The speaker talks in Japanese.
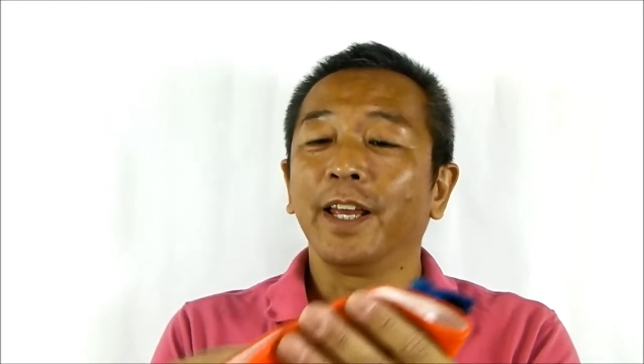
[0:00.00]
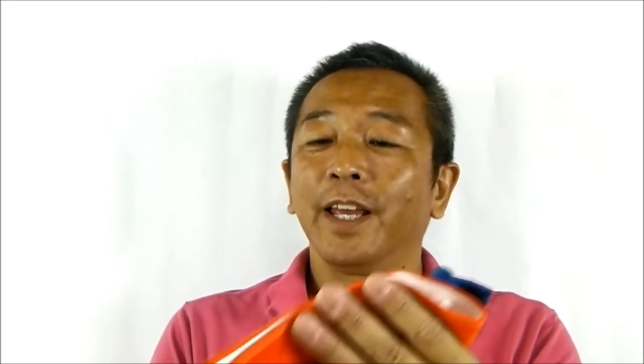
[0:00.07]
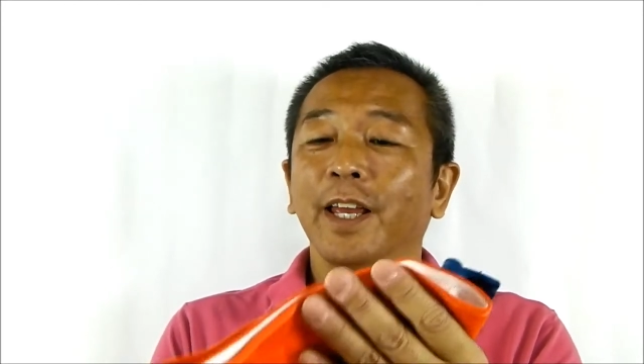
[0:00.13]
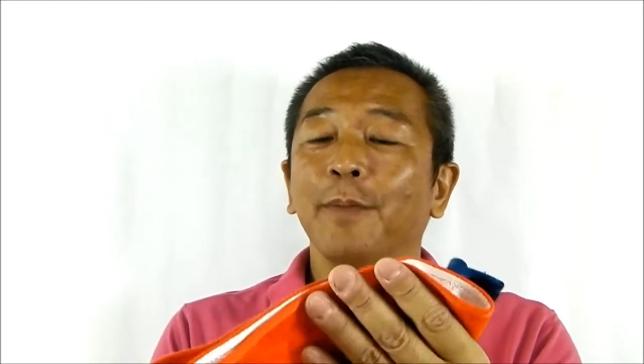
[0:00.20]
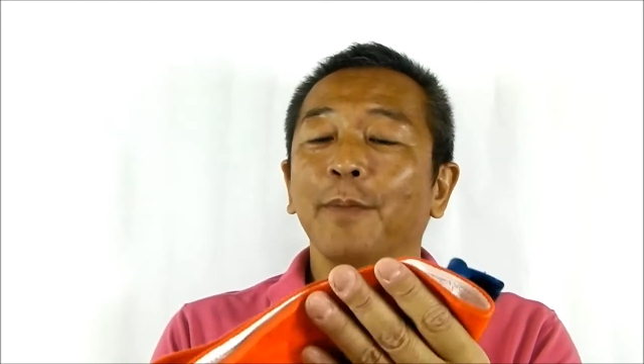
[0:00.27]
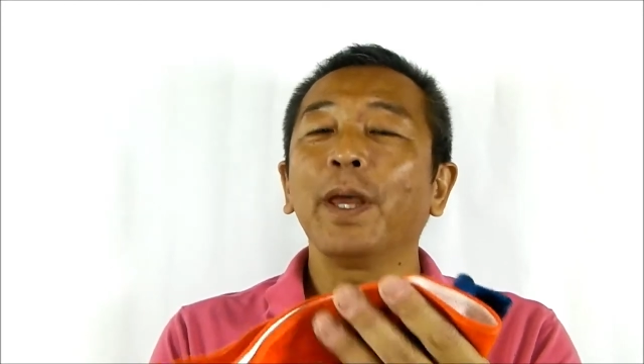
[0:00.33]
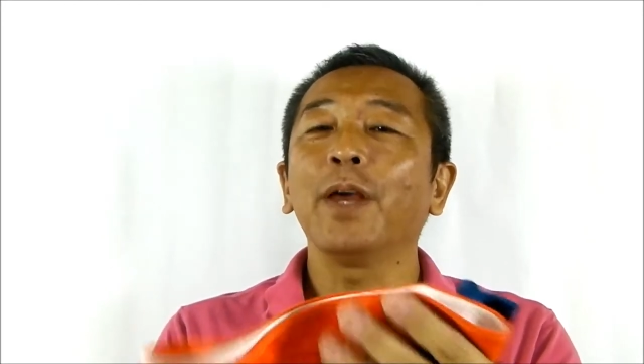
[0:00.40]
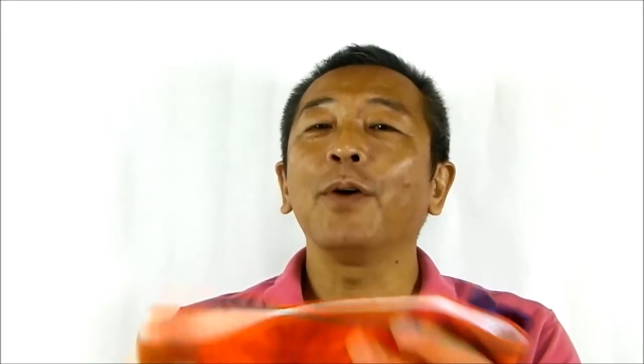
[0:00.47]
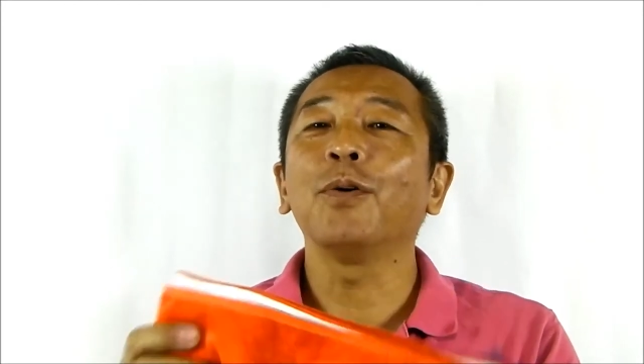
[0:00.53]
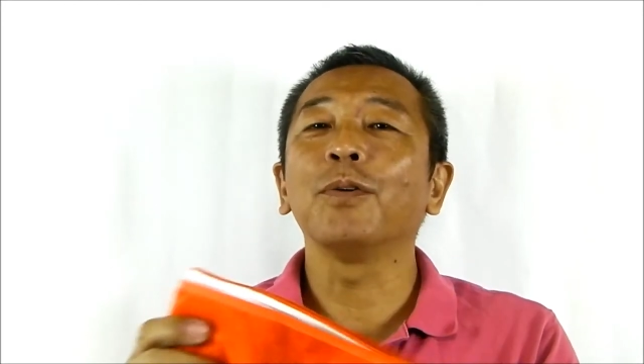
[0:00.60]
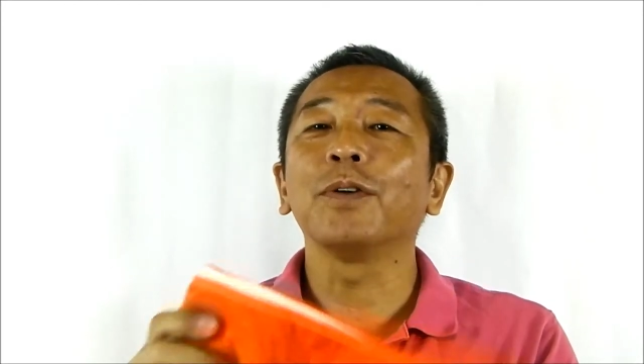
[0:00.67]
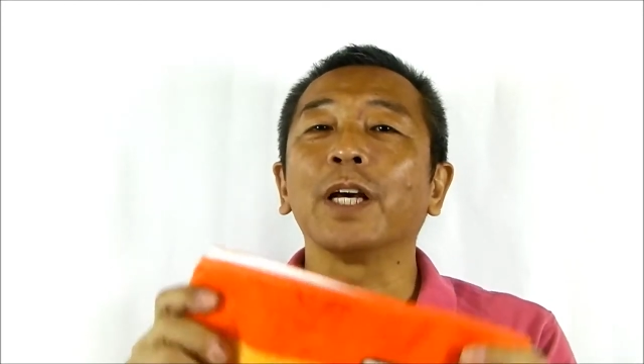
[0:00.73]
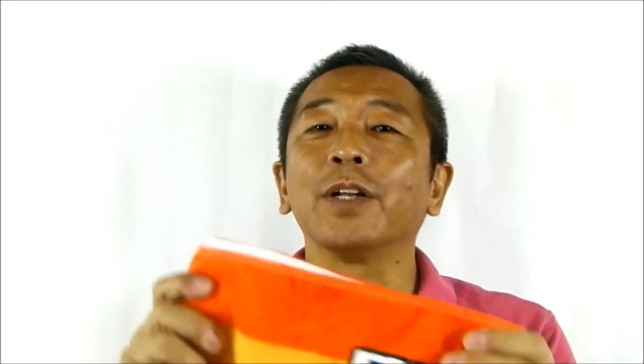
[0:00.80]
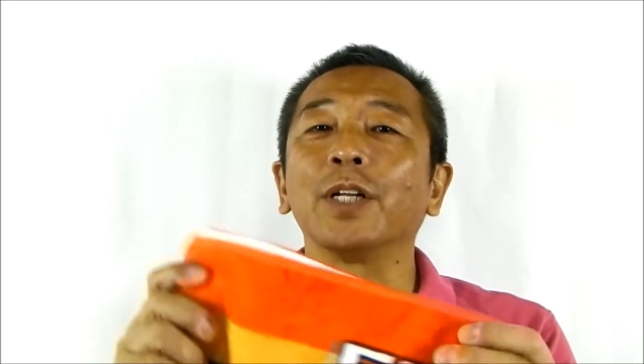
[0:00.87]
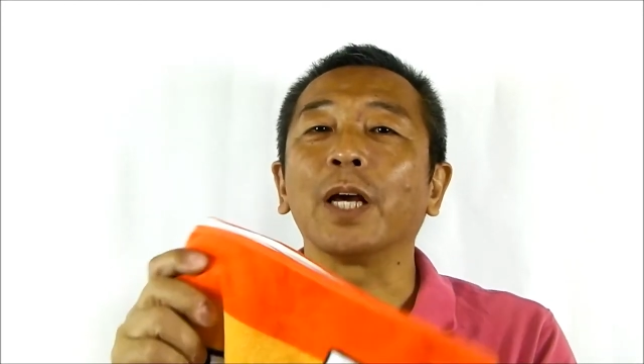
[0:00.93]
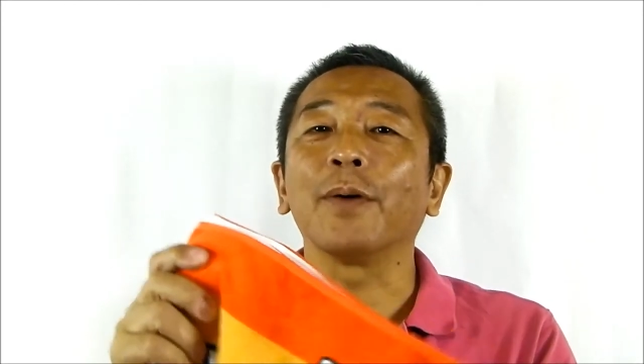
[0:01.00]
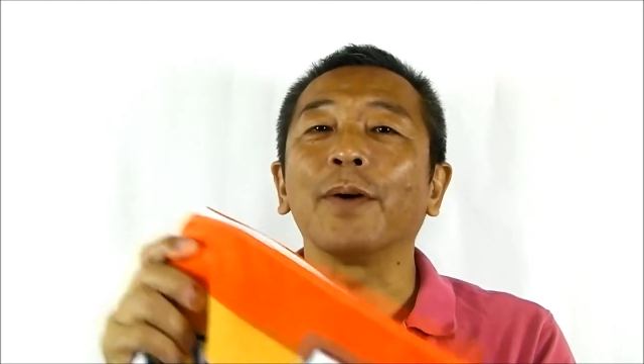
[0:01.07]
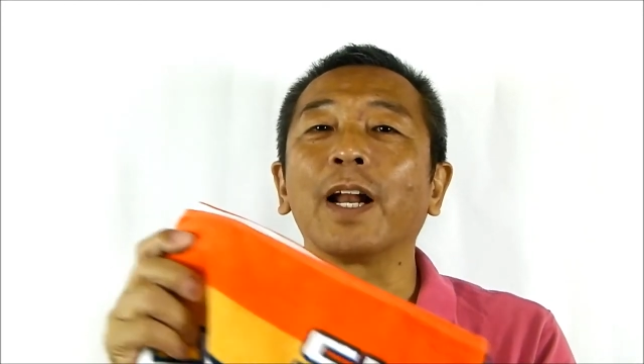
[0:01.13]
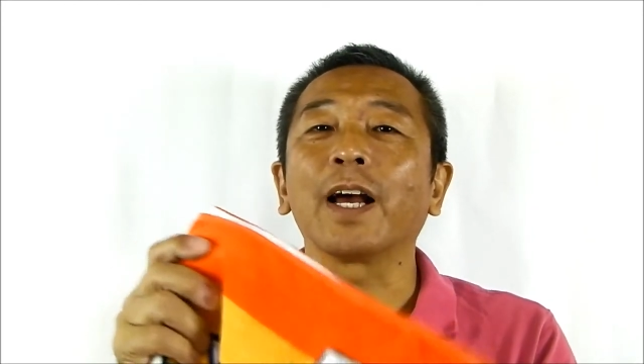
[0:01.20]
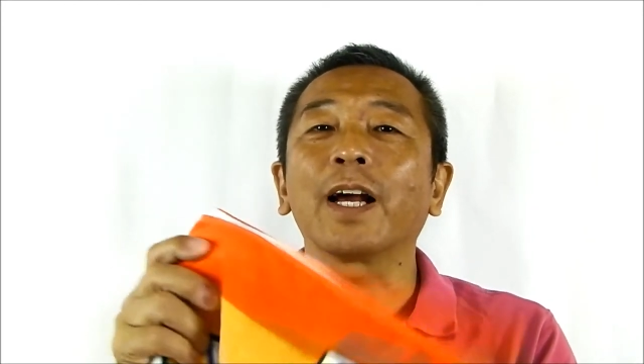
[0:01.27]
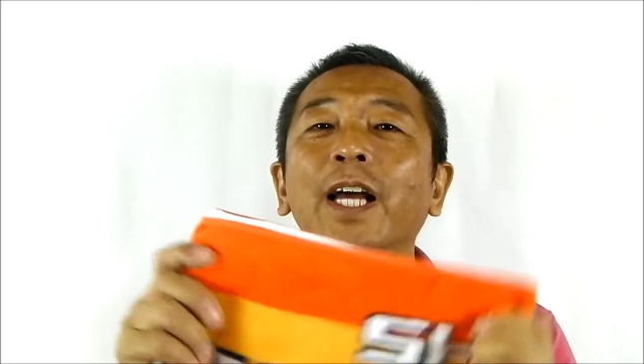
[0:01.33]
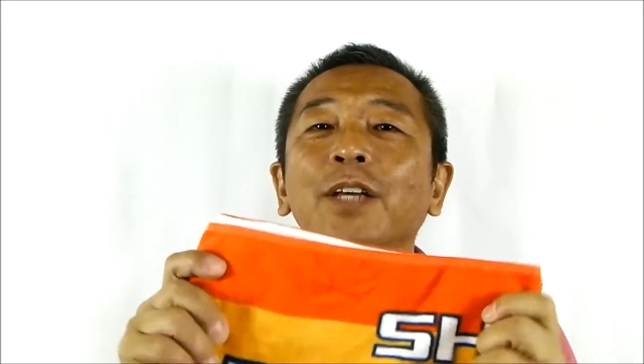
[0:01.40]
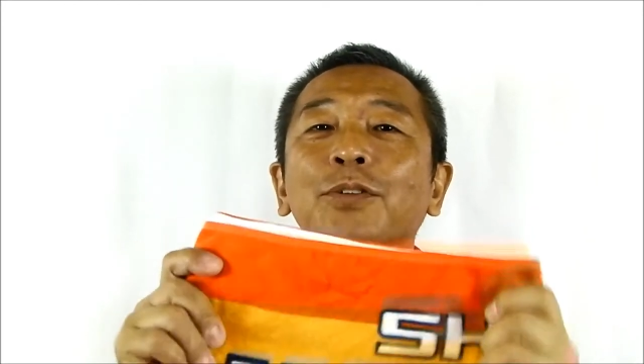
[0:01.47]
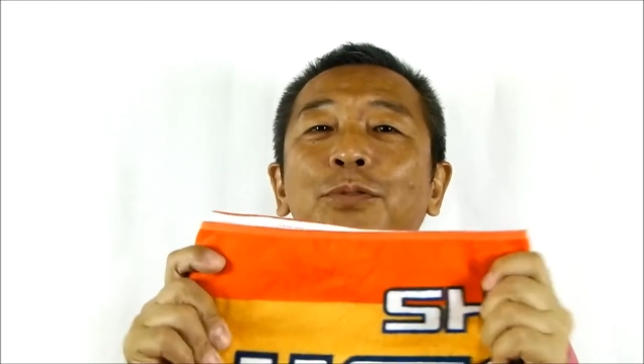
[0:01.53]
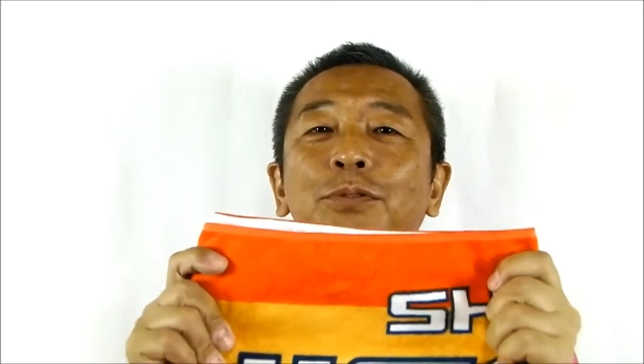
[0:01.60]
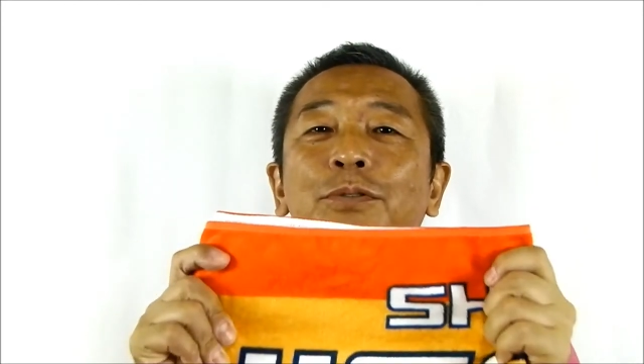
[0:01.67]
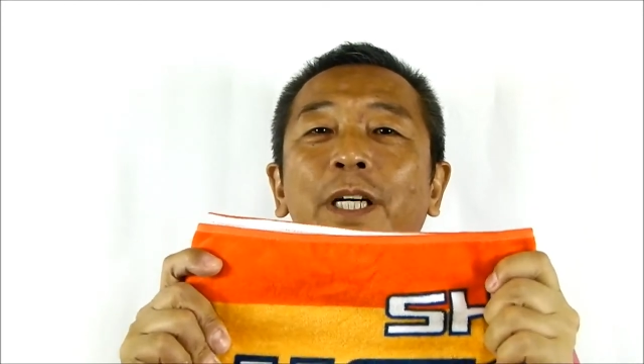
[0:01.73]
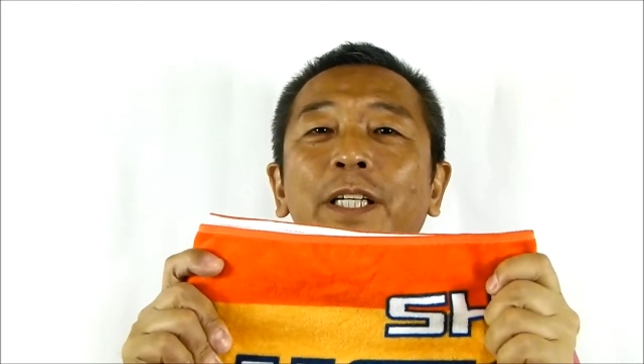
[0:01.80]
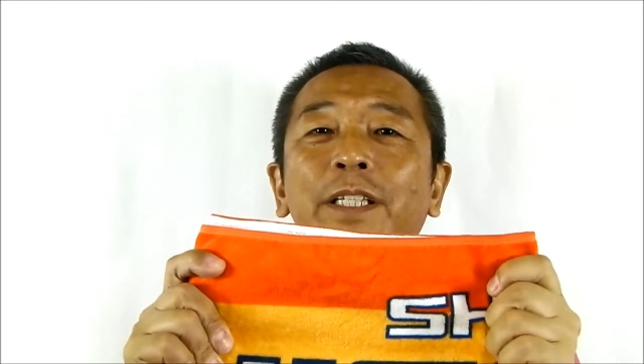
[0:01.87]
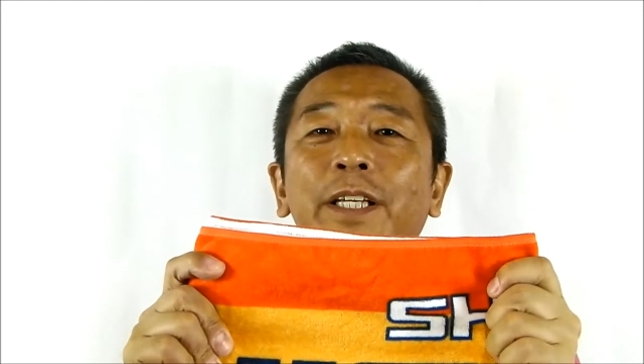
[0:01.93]
えー、綿本来の柔らかい風
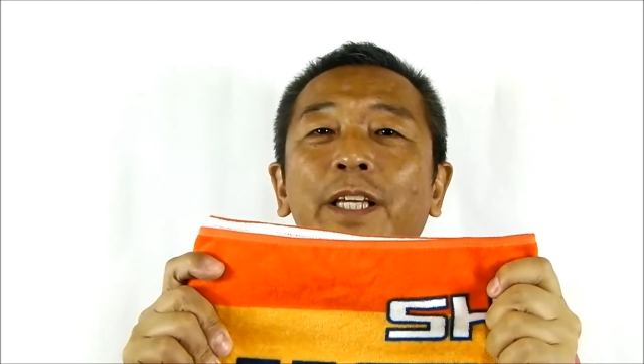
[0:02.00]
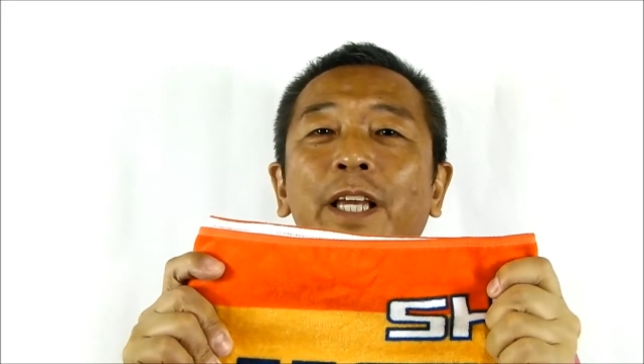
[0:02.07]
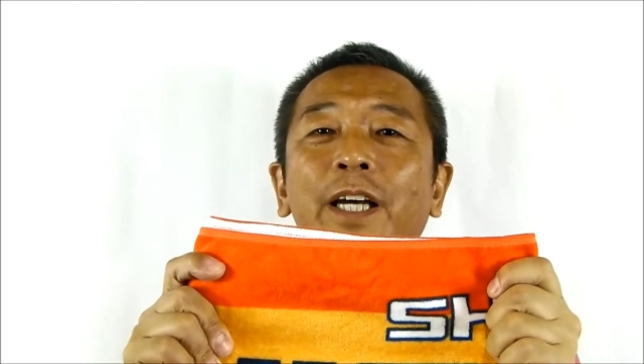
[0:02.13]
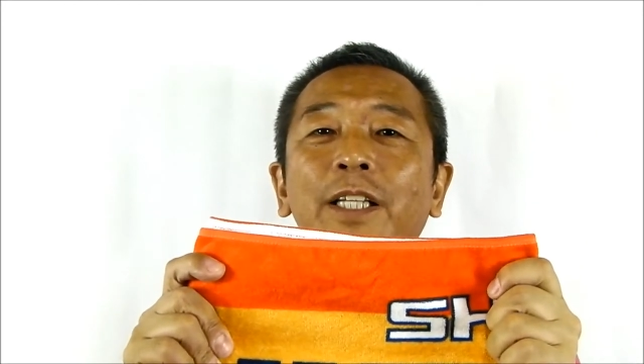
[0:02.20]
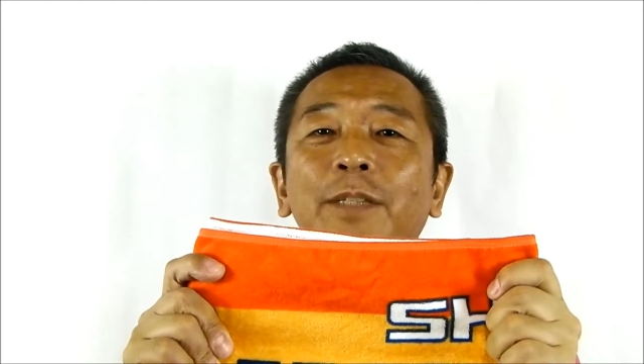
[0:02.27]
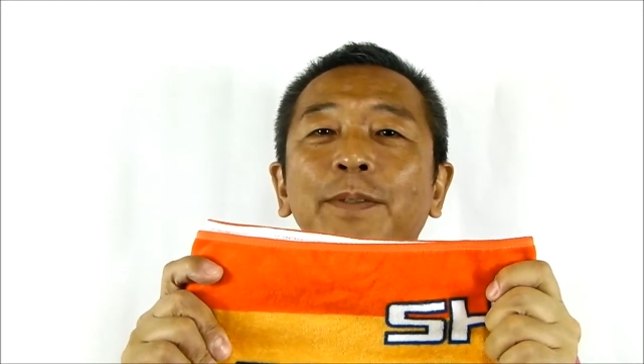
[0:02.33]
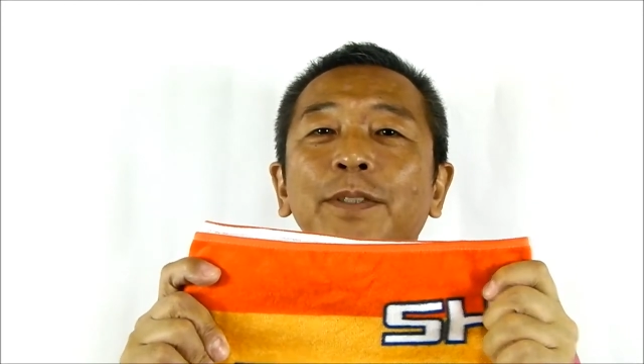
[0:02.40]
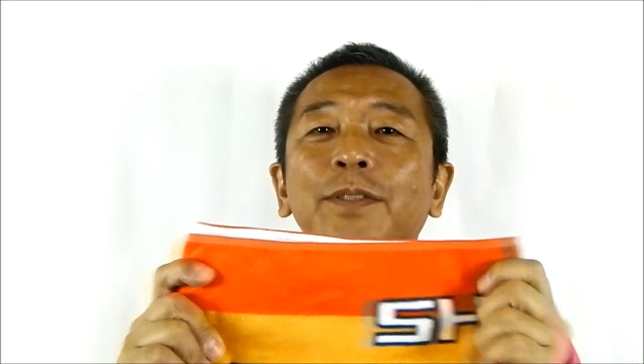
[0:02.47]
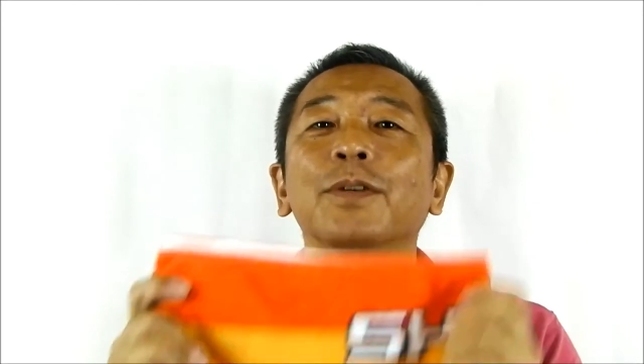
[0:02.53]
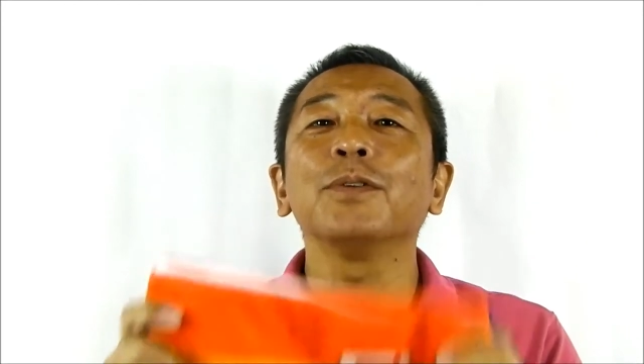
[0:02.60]
合いにできるわけです。